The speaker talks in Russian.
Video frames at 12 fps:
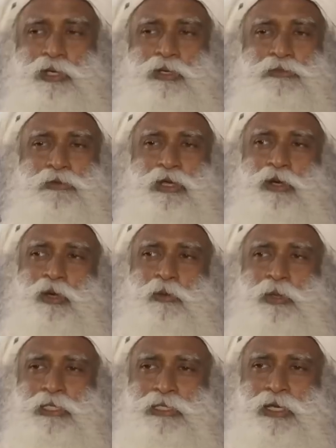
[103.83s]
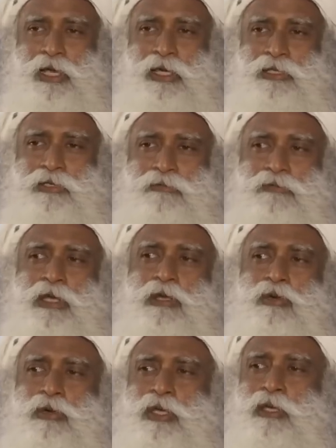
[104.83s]
Мужчины, конечно же, всегда
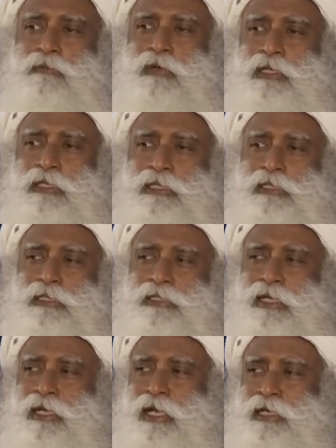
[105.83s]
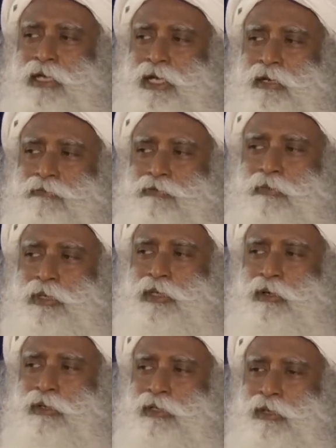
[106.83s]
правы. И поскольку мы всегда
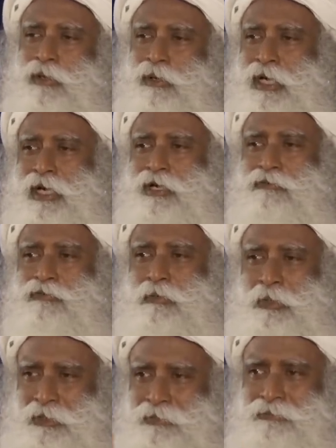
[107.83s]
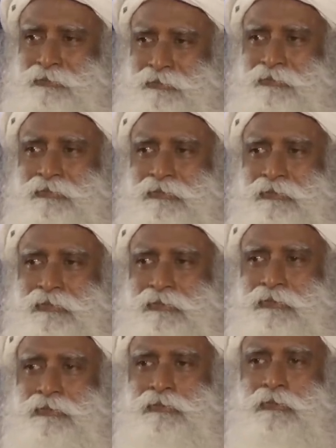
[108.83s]
правы, мы постоянно смотрим,
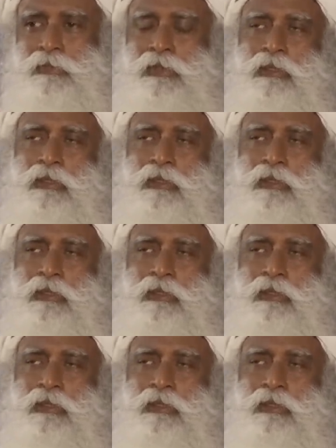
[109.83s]
правильная ли